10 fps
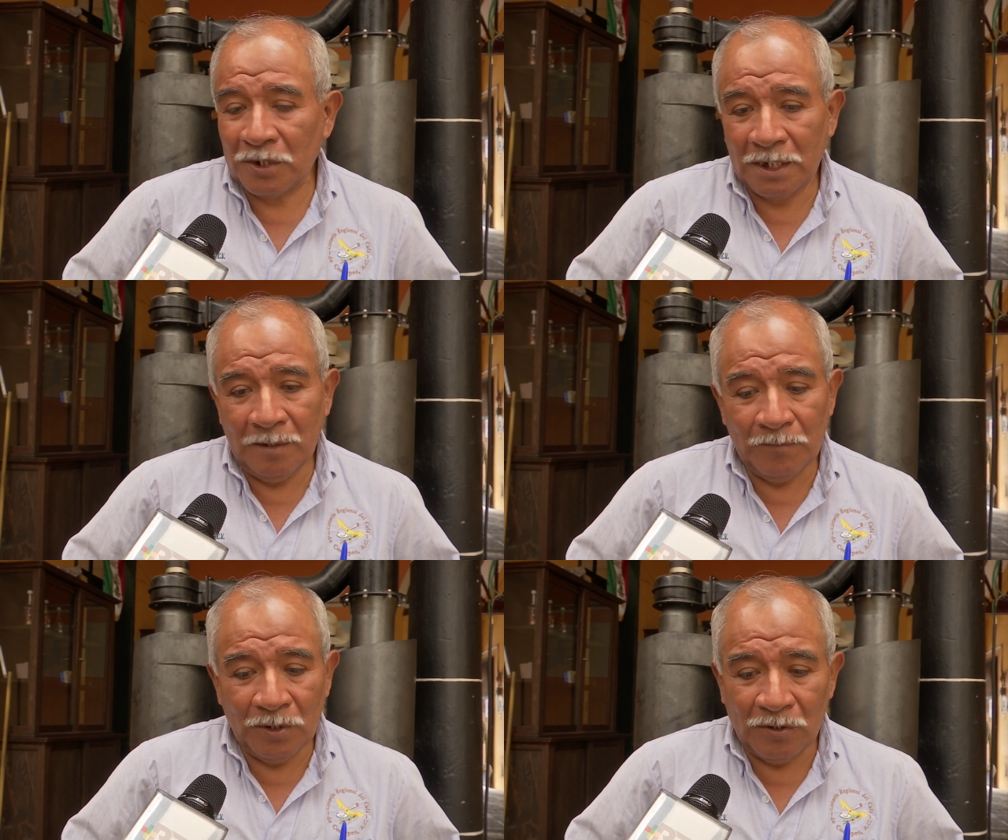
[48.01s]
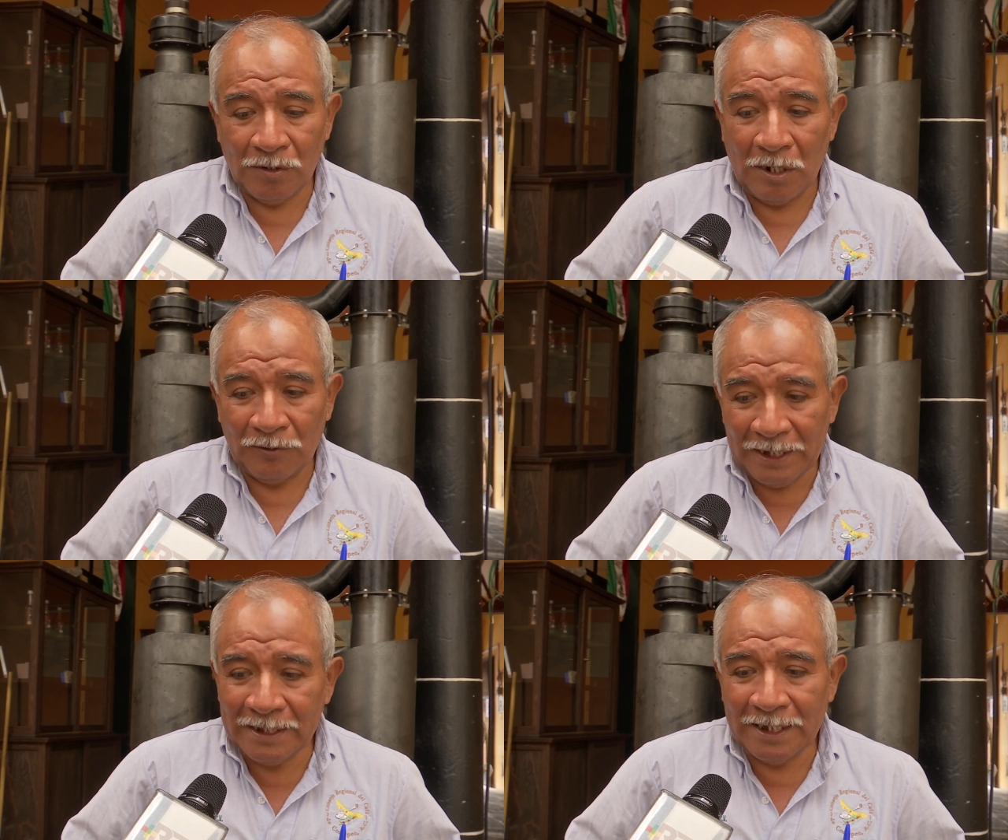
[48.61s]
Por ejemplo,
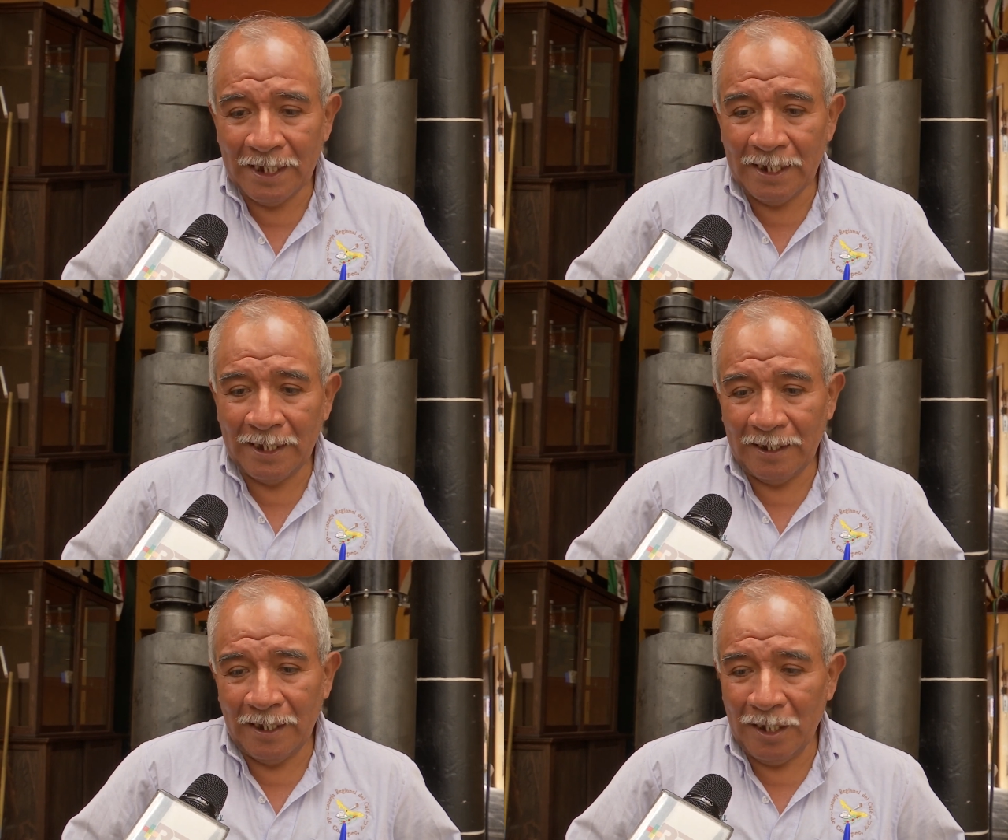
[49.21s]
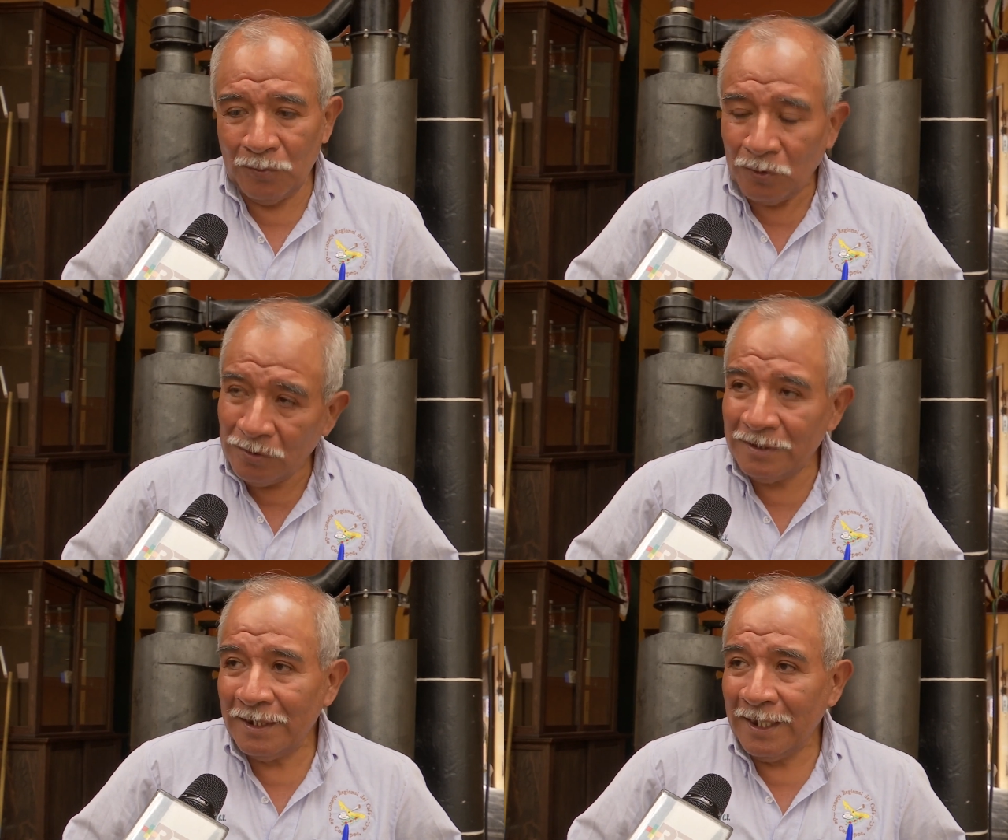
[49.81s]
ahorita el,
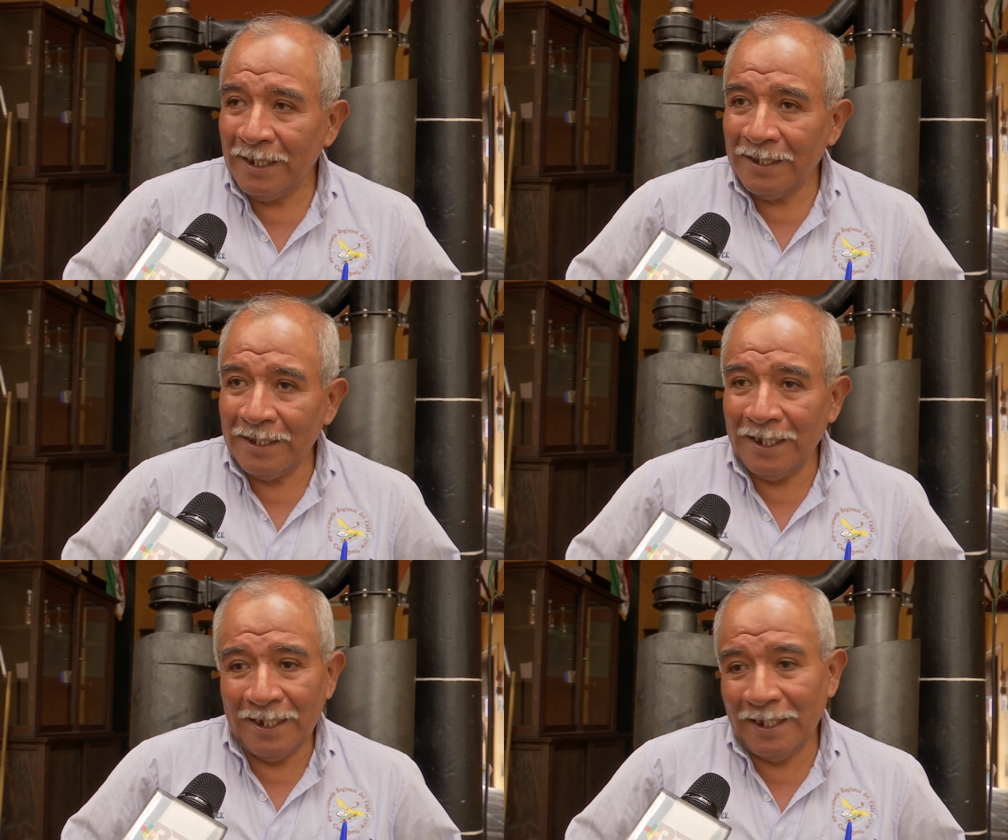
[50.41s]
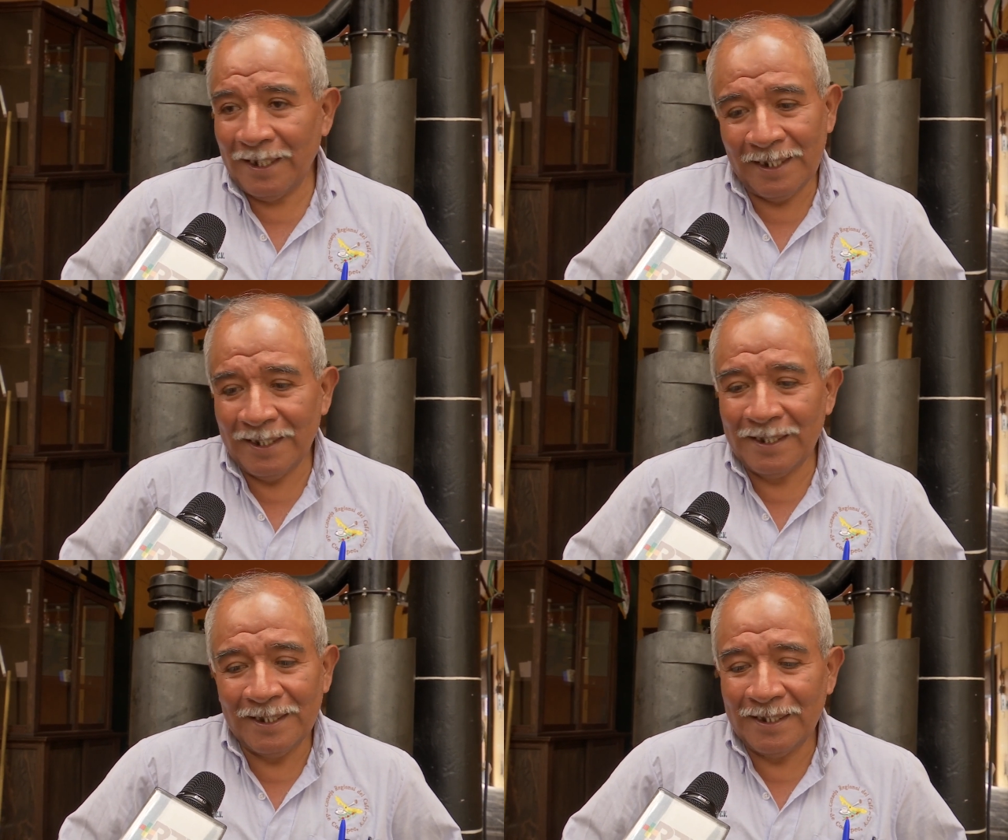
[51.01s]
boom
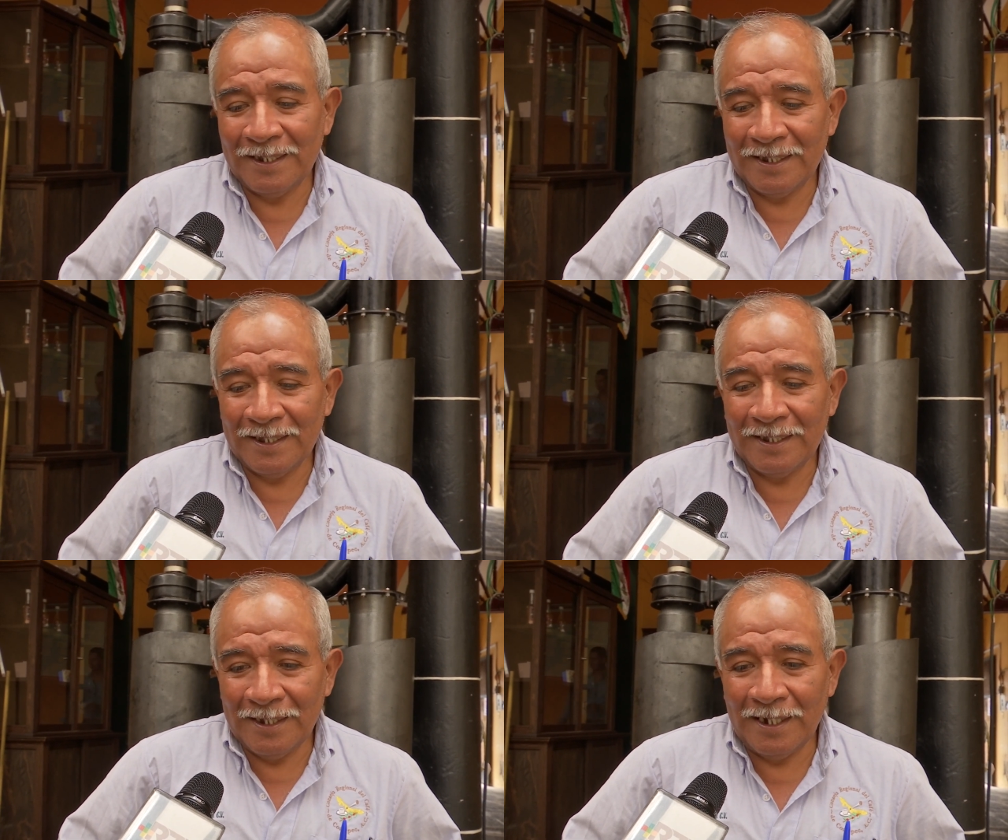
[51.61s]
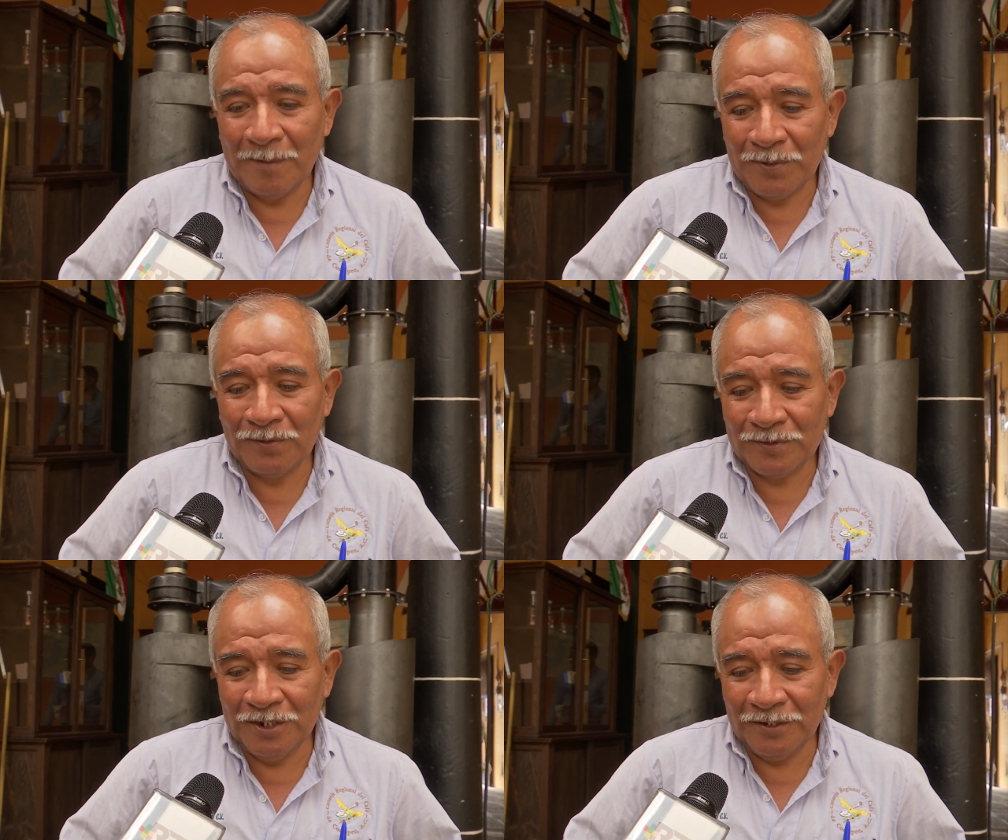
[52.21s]
de la
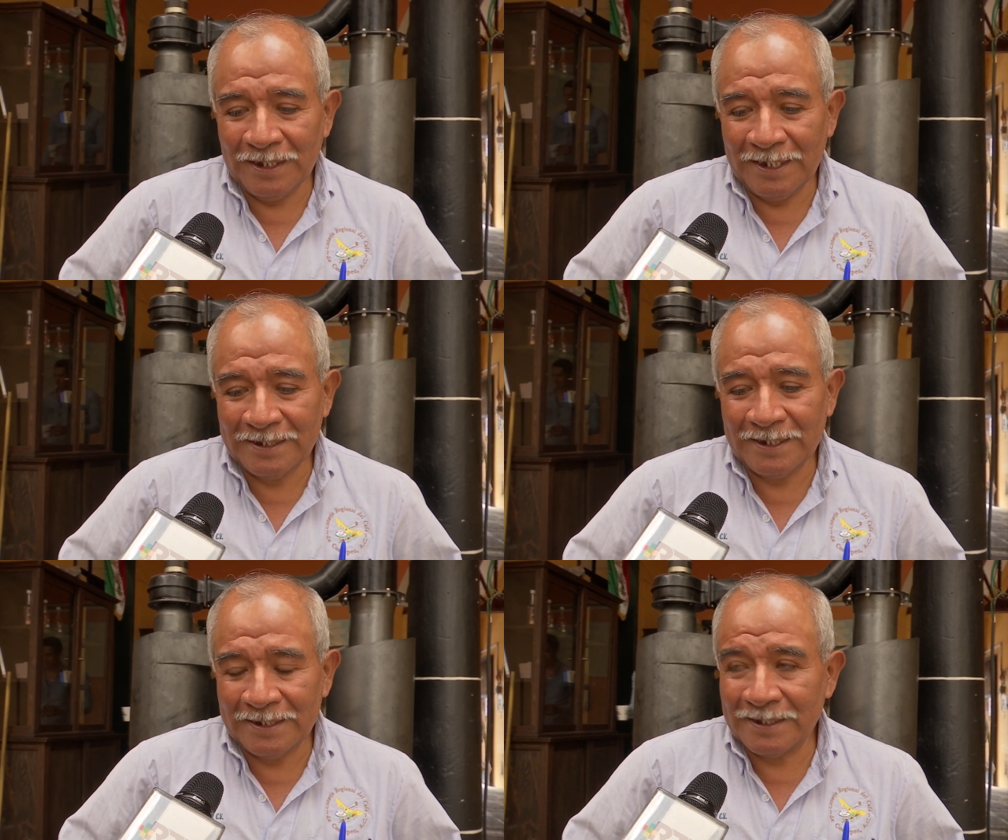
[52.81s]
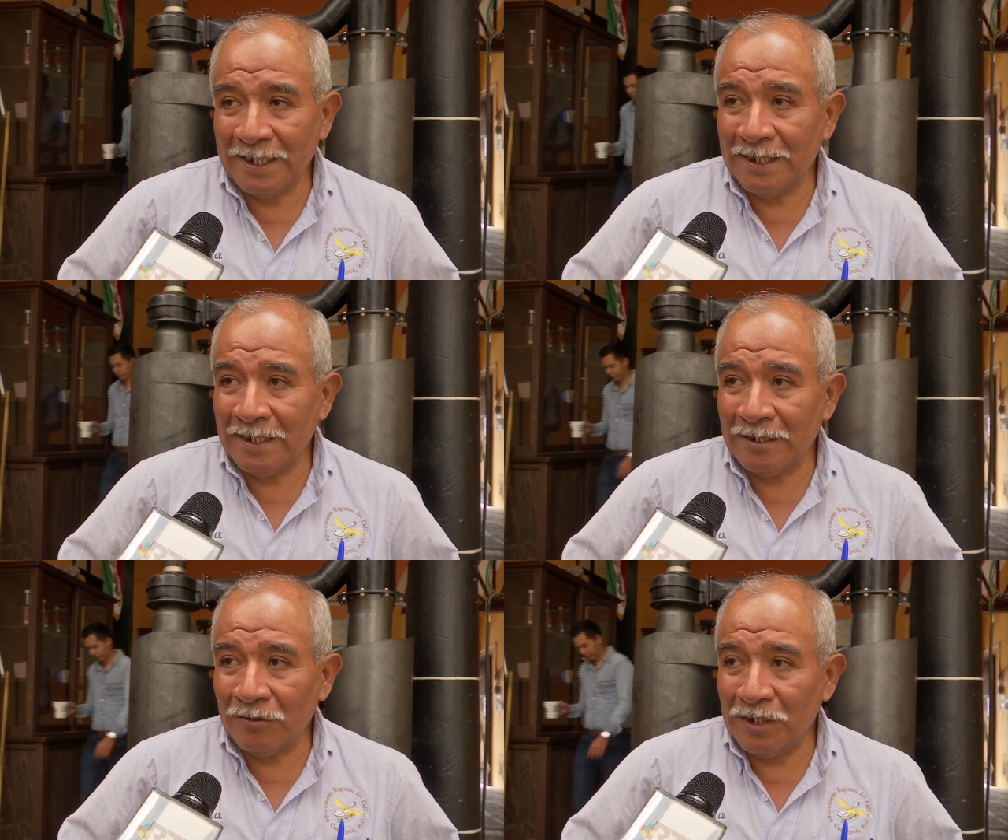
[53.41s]
producción es este,
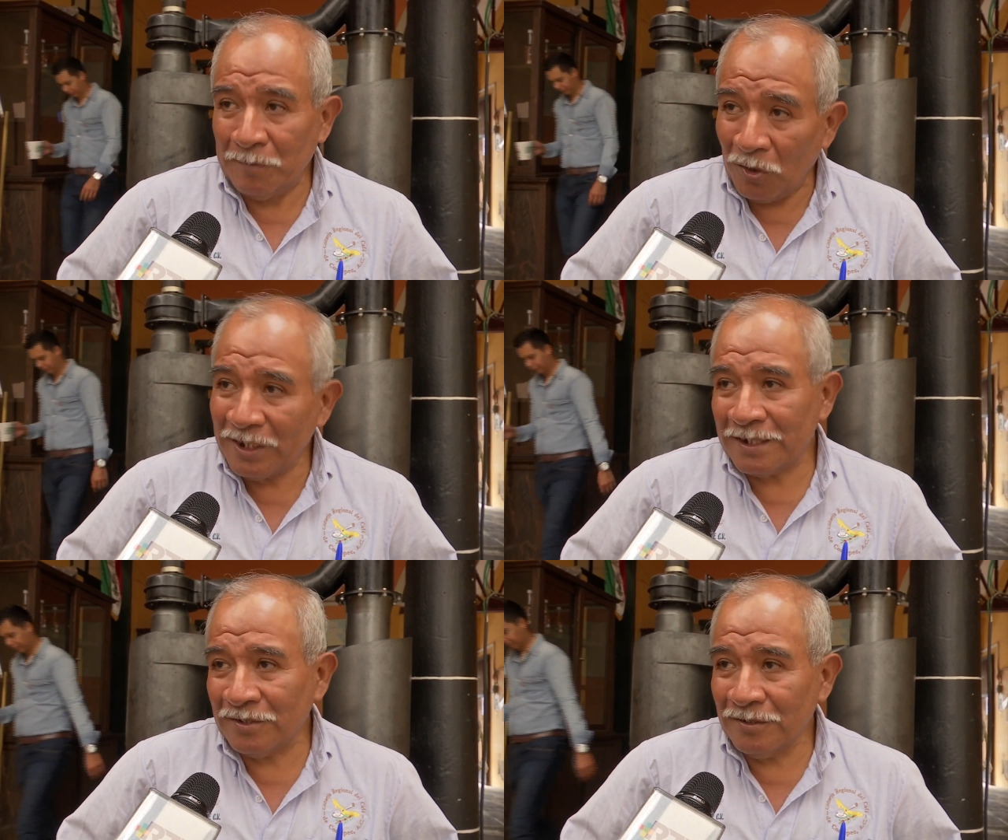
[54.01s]
los limones,